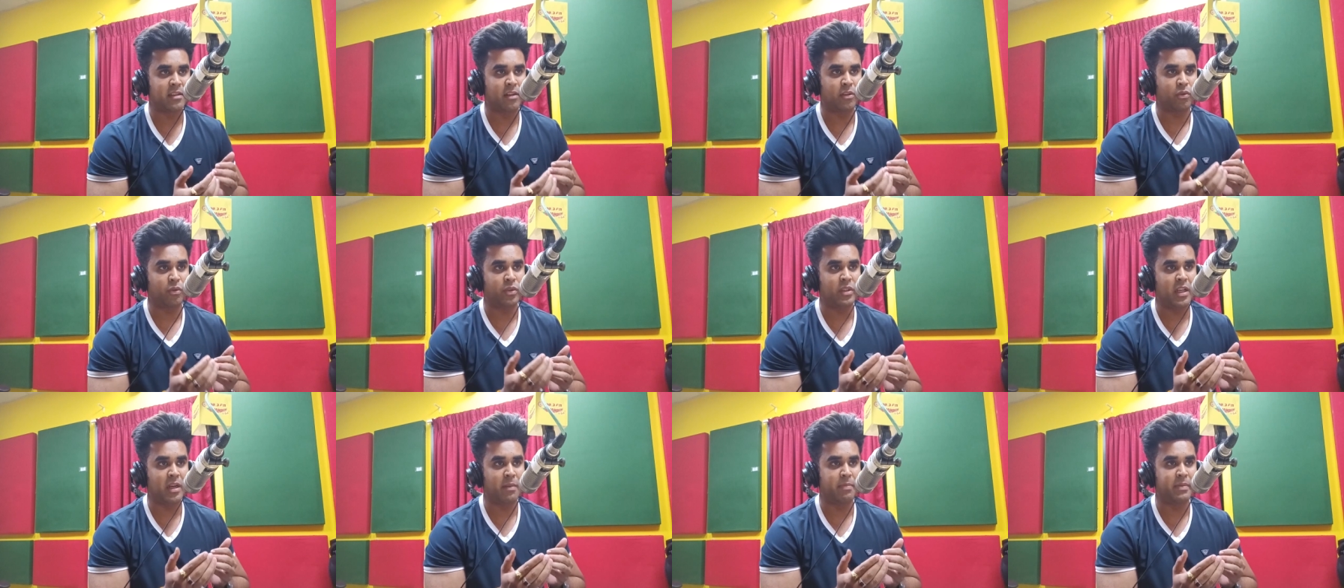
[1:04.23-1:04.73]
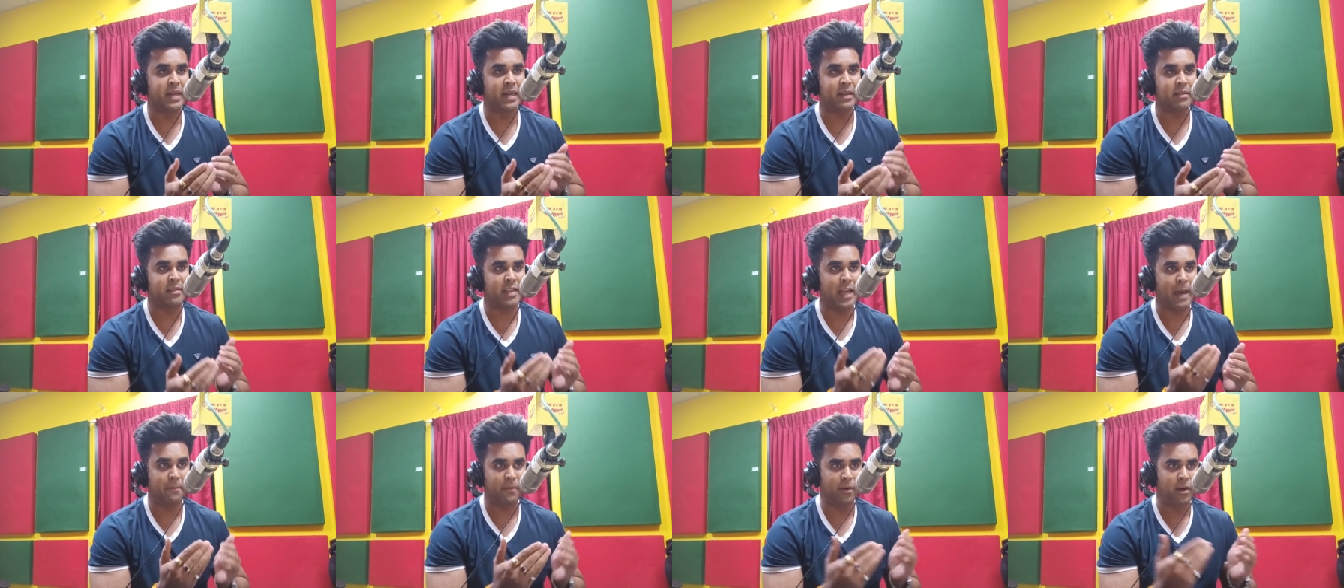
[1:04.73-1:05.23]
सर तो ये अपग्रेड
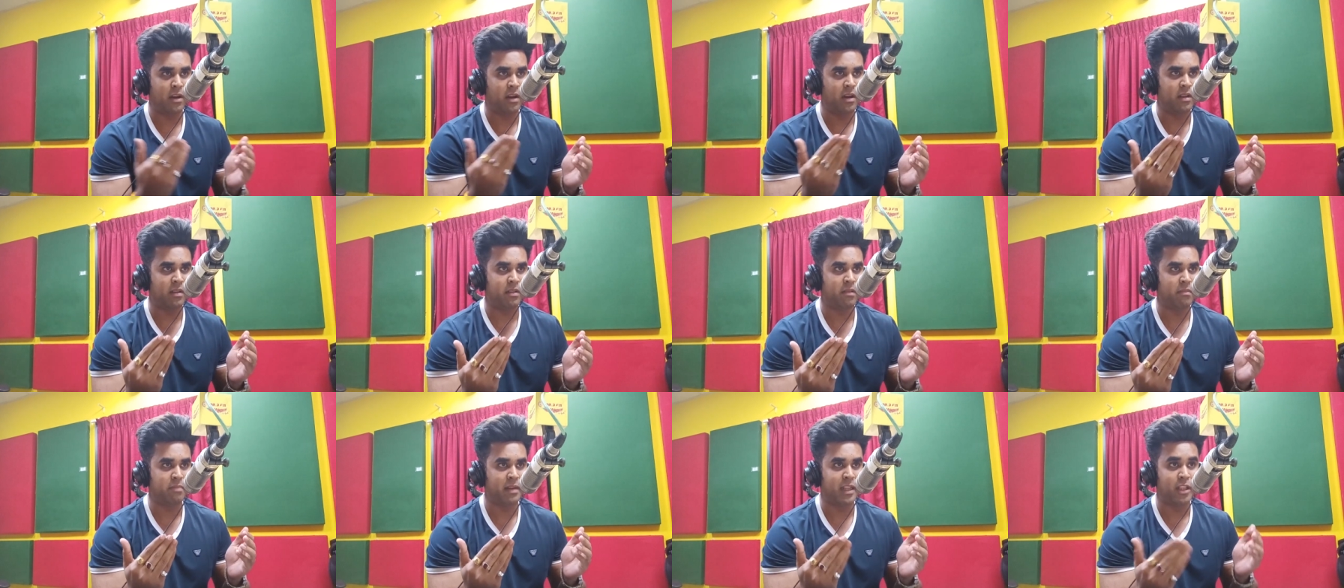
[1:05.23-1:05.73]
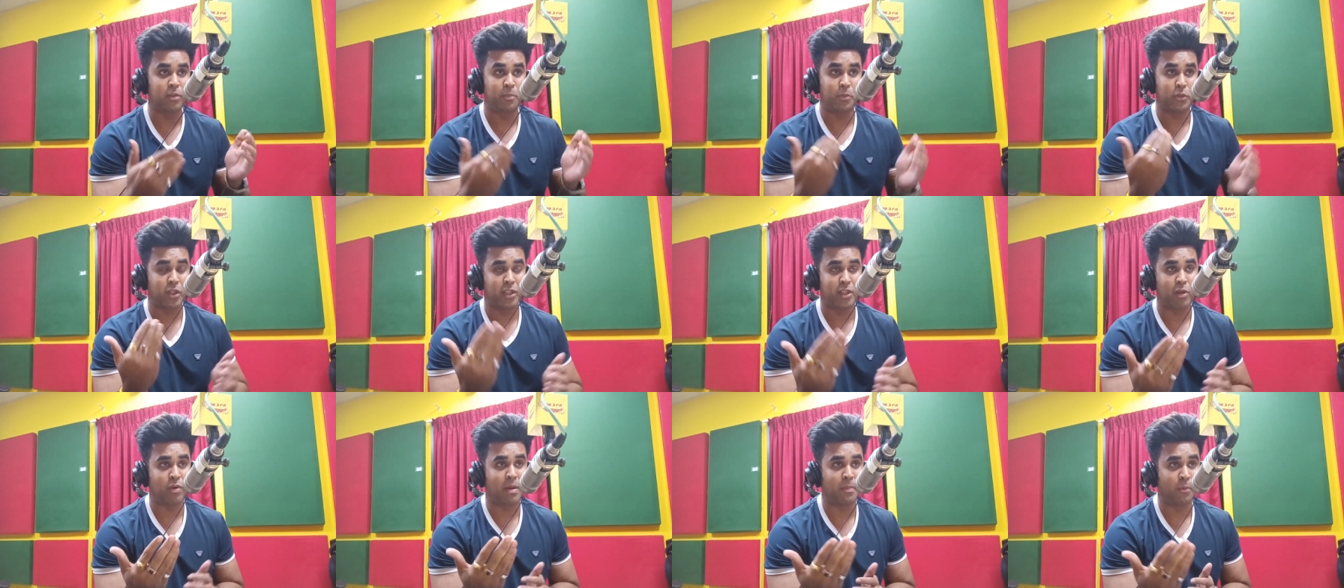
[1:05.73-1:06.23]
से आप पहले तो
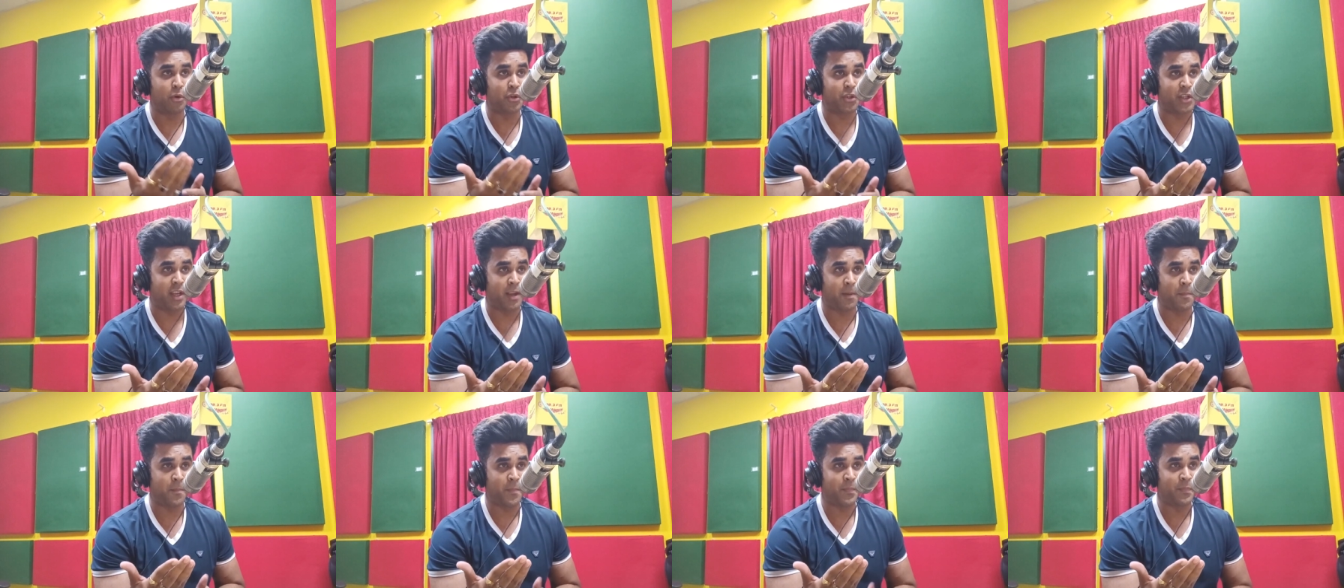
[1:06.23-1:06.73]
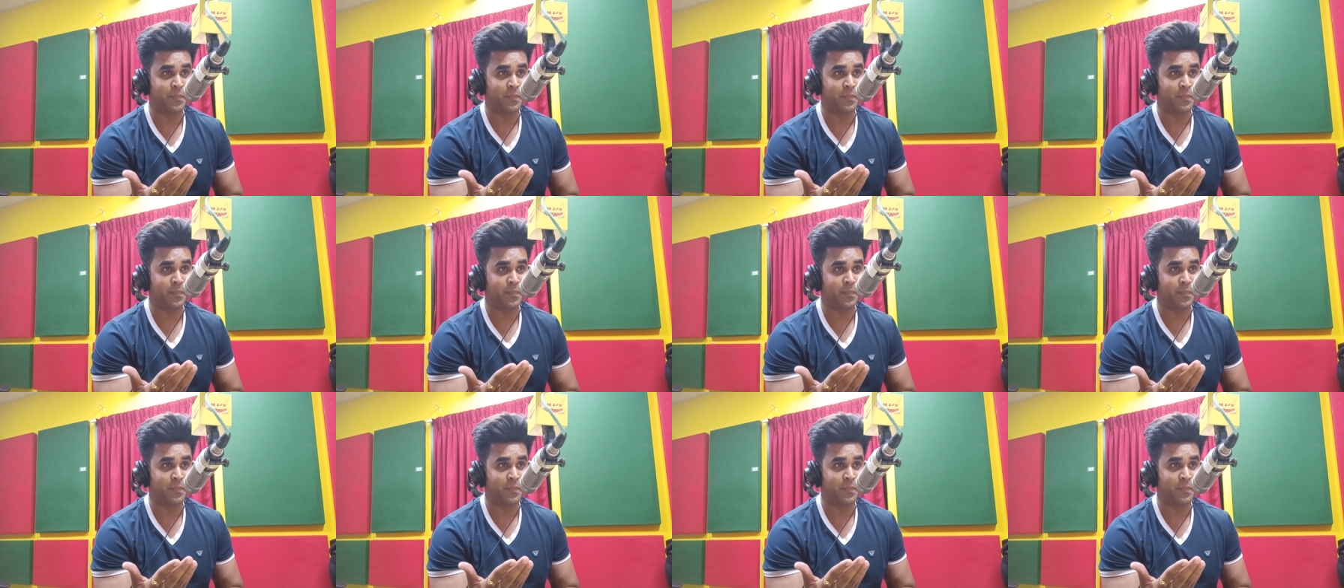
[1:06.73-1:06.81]
पूछना चाहूंगा खुश हैं